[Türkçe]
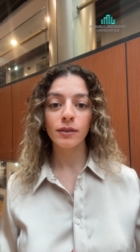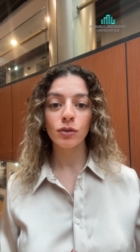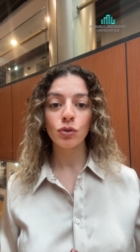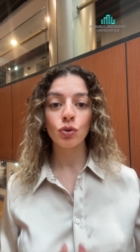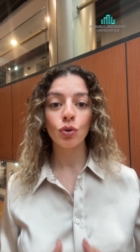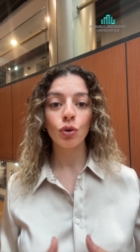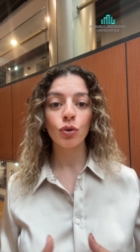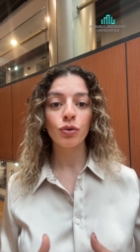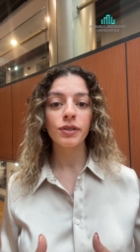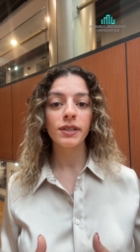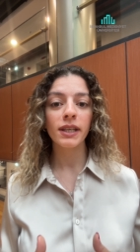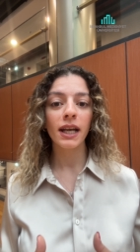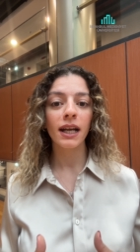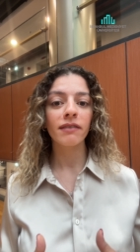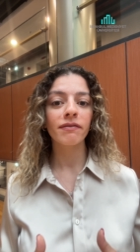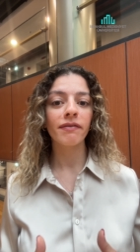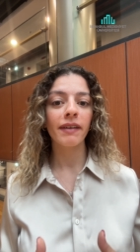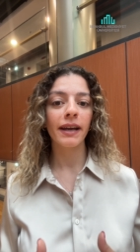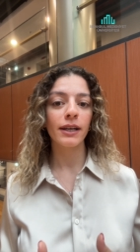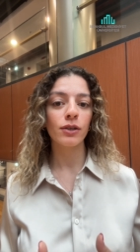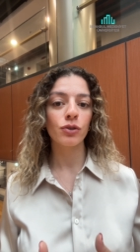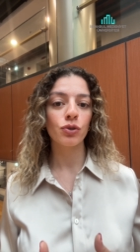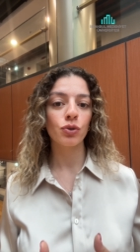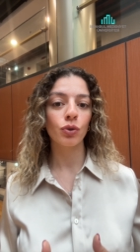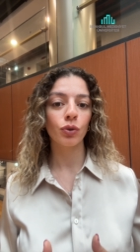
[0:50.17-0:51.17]
sosyal
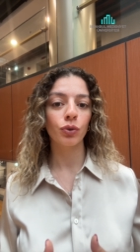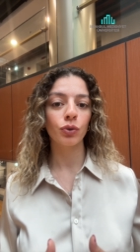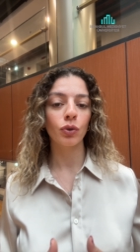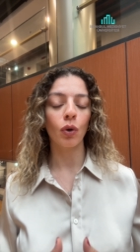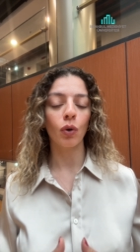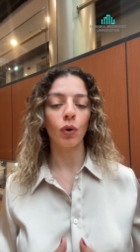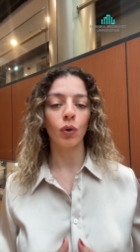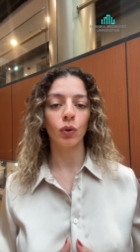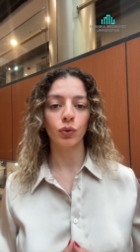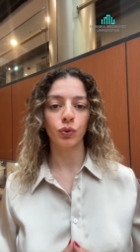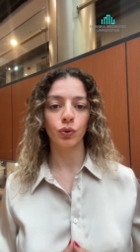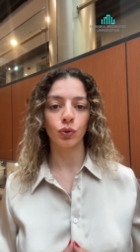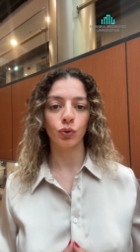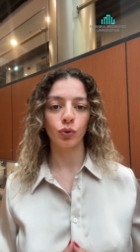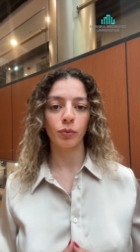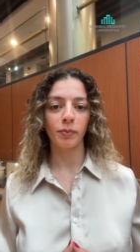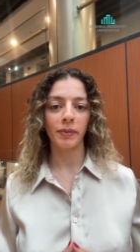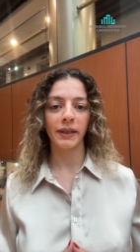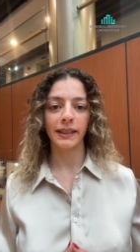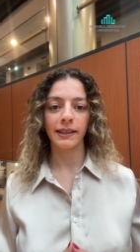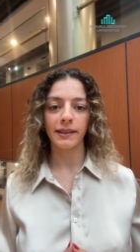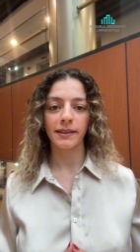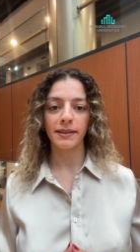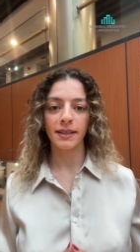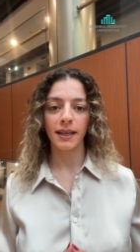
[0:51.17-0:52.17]
versiyonu olduğunu
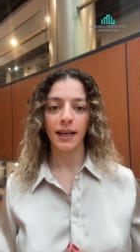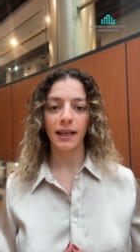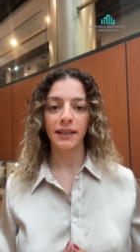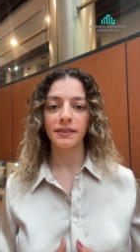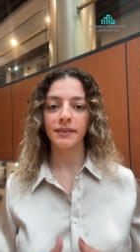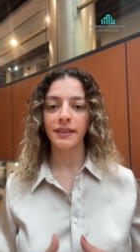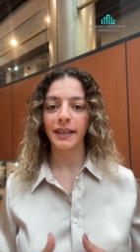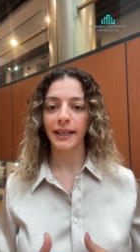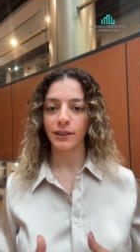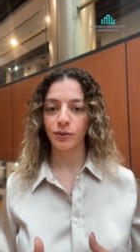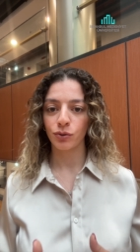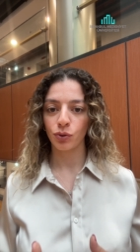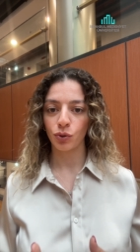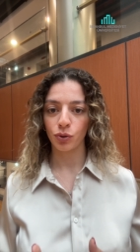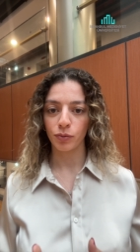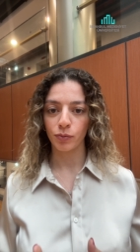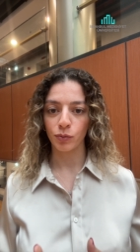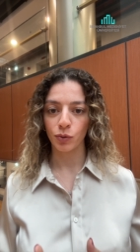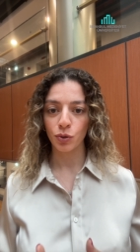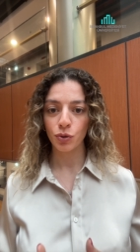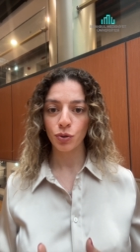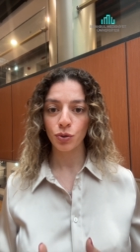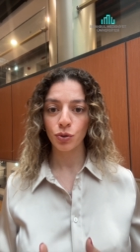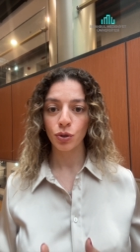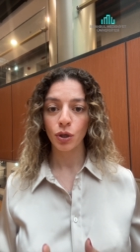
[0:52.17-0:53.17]
belirten
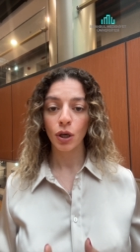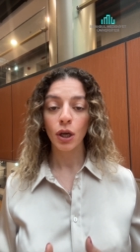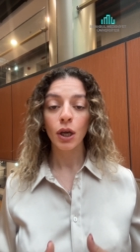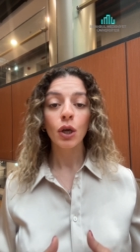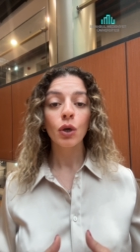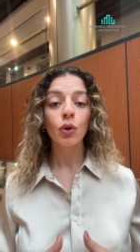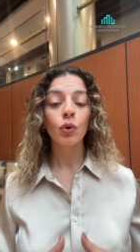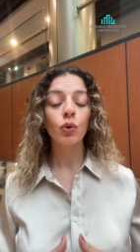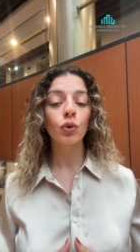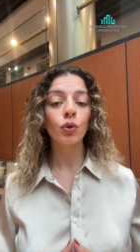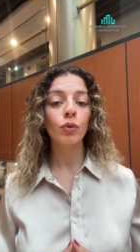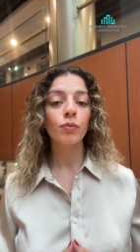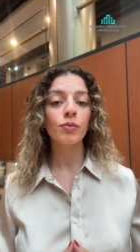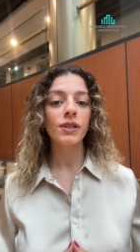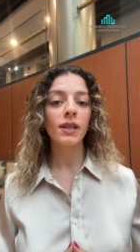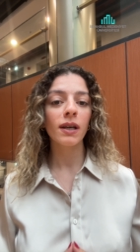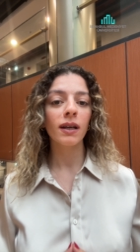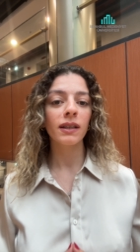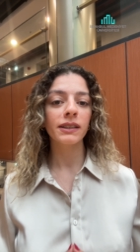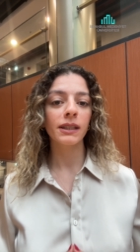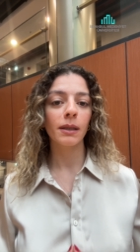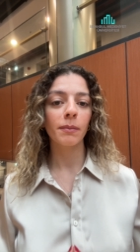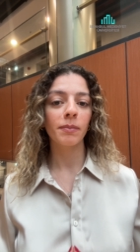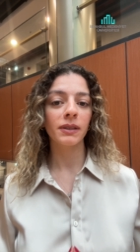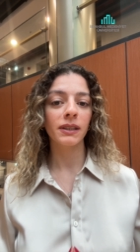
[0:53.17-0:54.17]
rektörümüz,
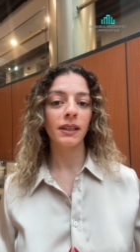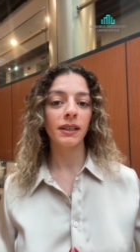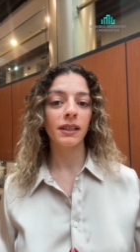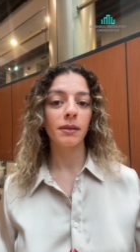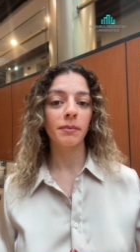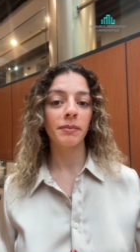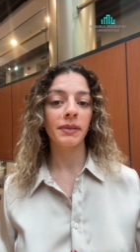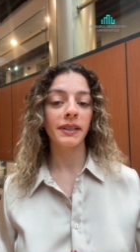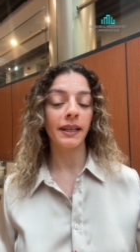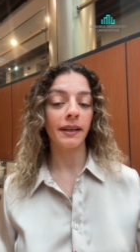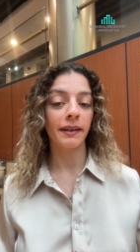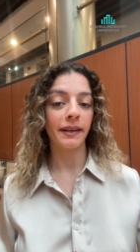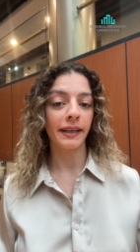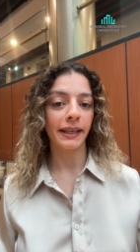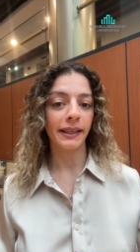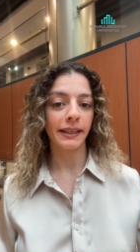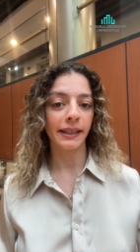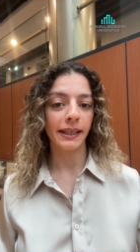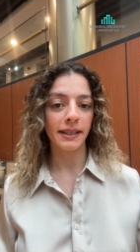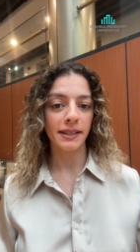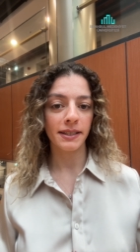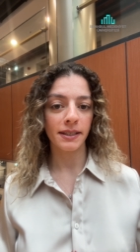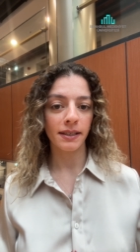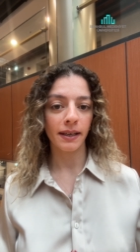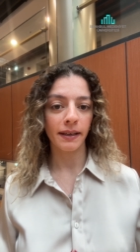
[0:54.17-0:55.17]
kurumsal yapıları bir araya
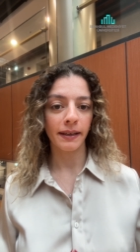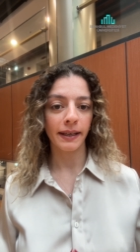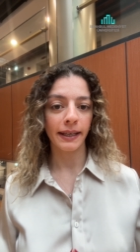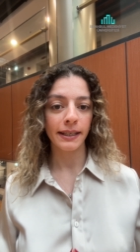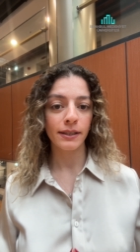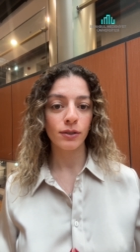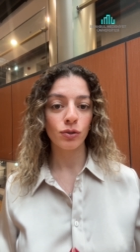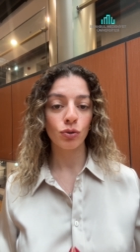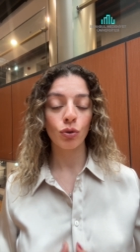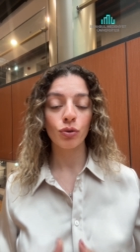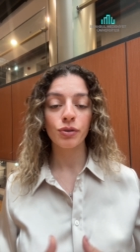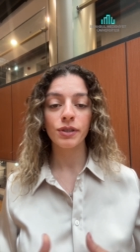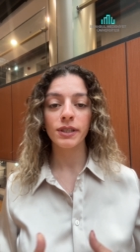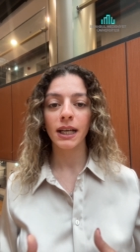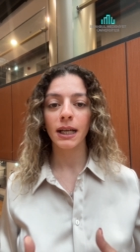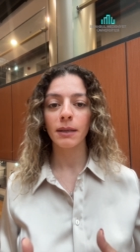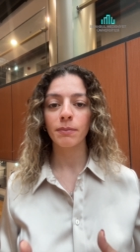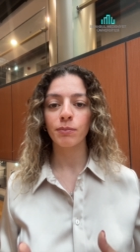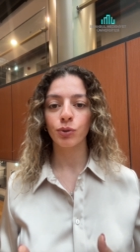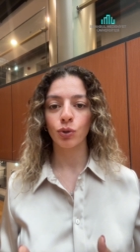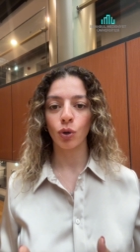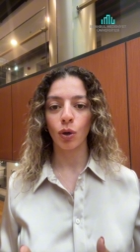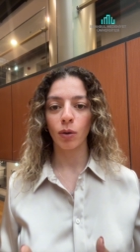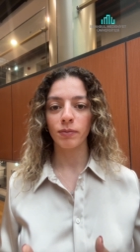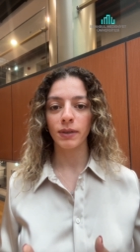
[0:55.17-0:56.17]
getirerek sosyal
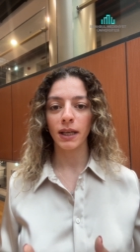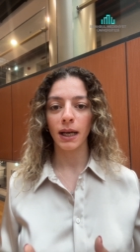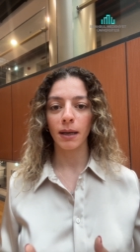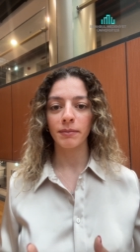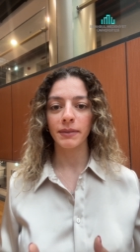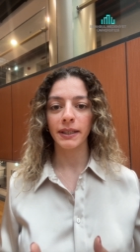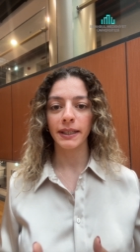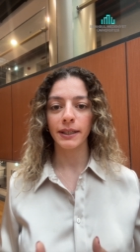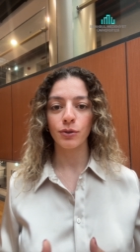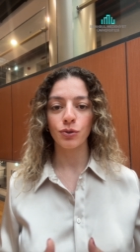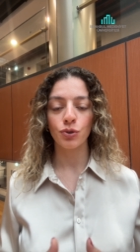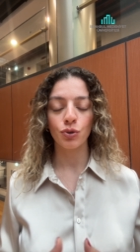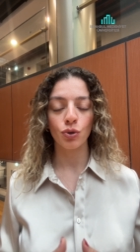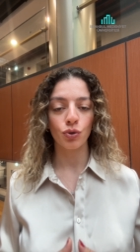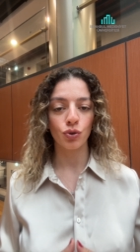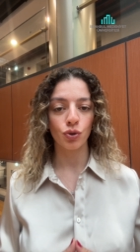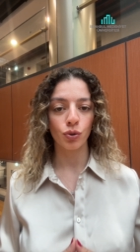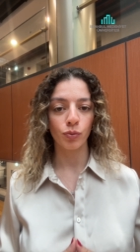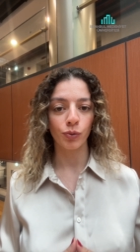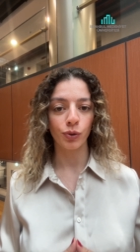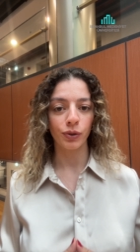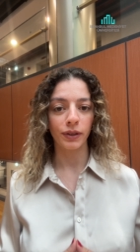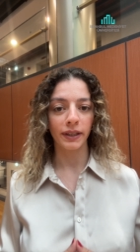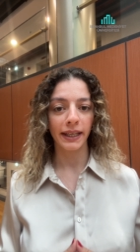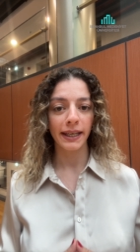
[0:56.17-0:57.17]
problemlerin
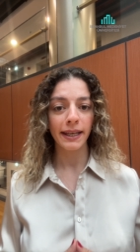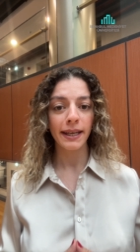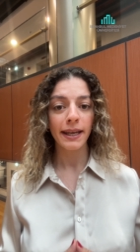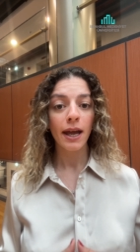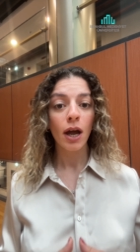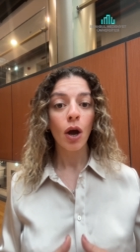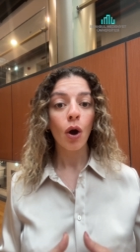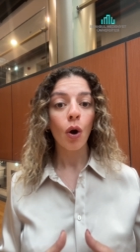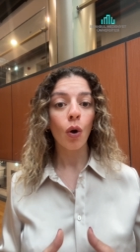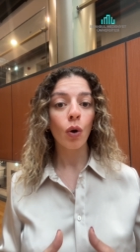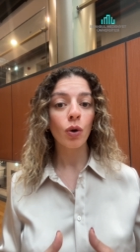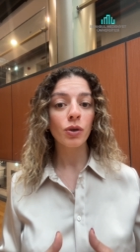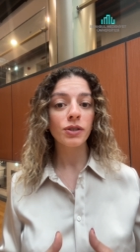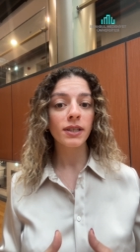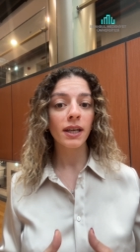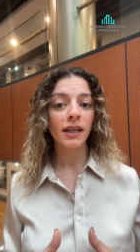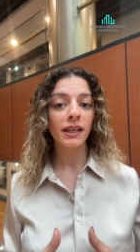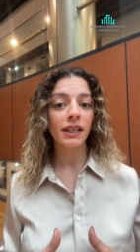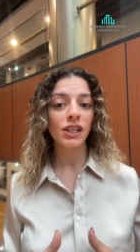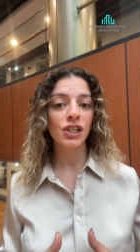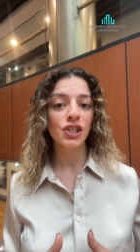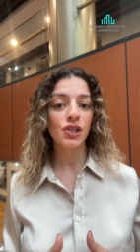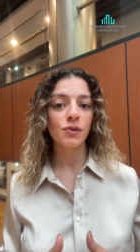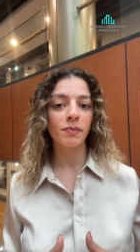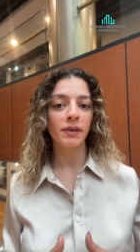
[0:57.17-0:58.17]
çözümünde
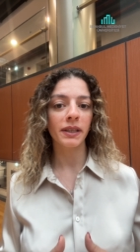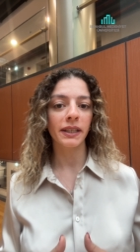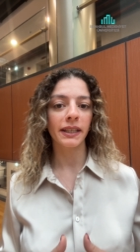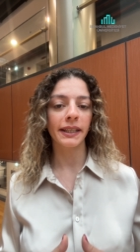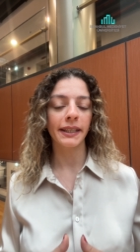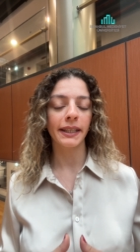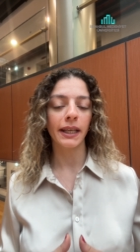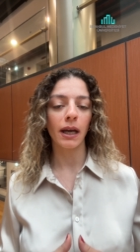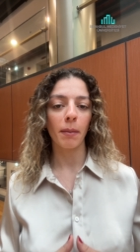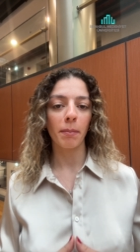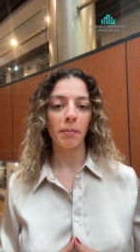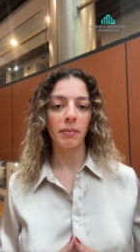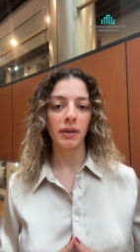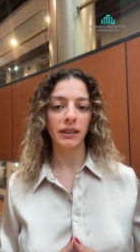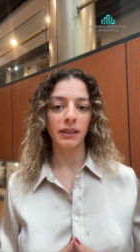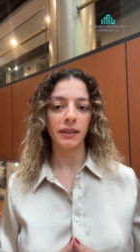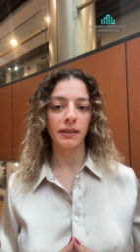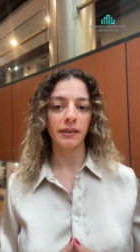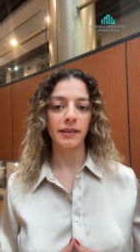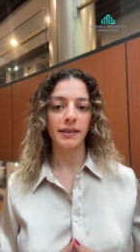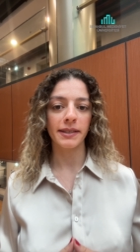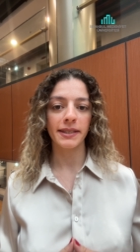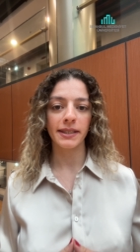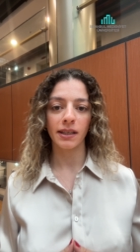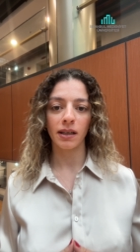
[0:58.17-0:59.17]
ortak işbirliği
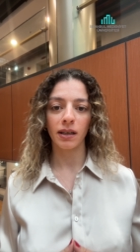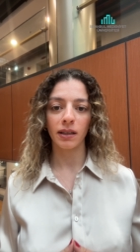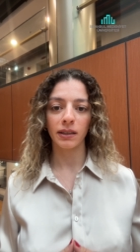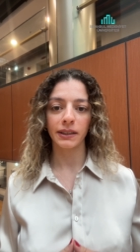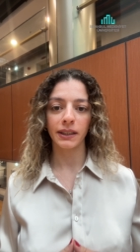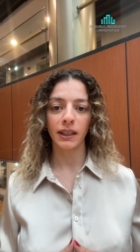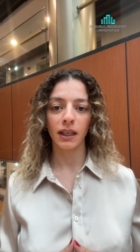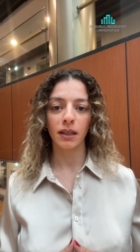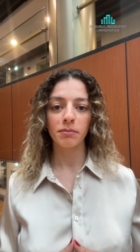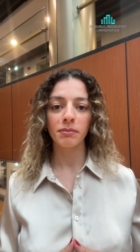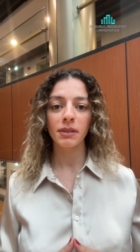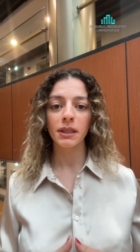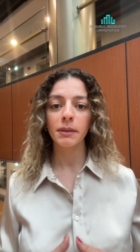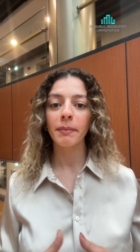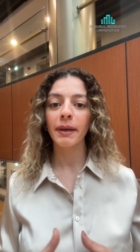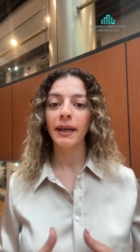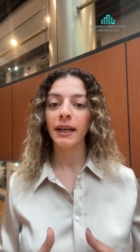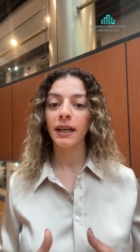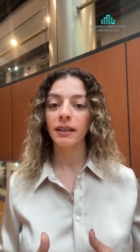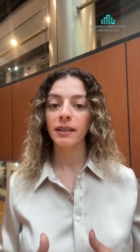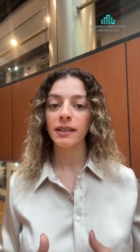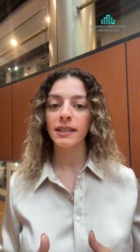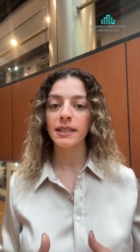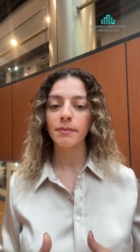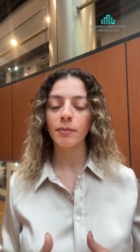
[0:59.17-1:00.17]
yapmalarını sağlayan bir
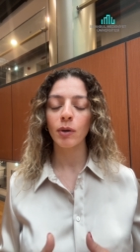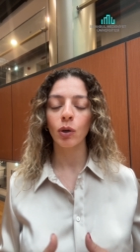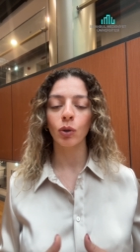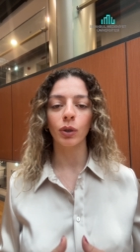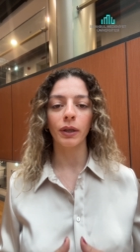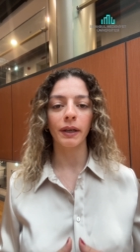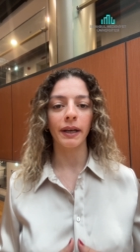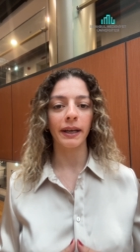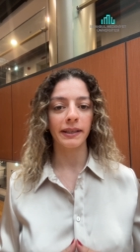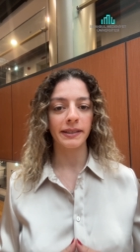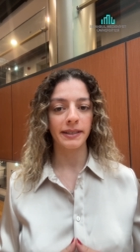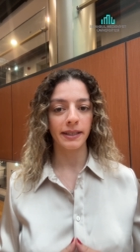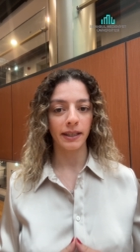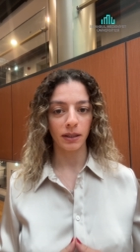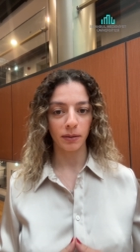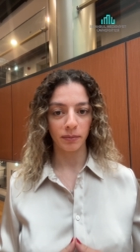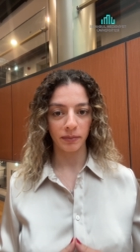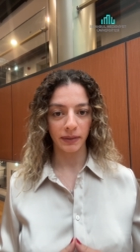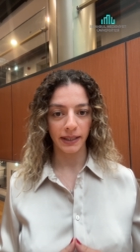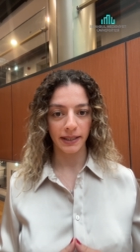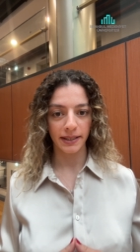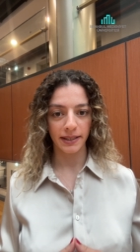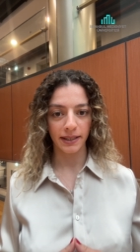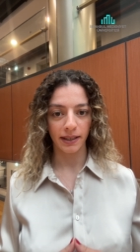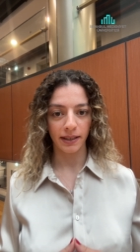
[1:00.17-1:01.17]
mekanizma olarak
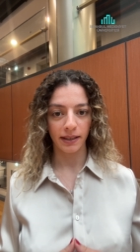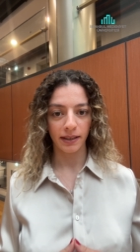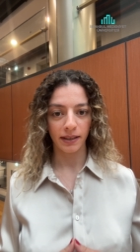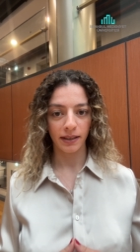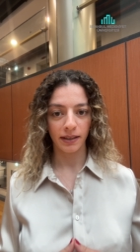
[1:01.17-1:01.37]
tanımladı.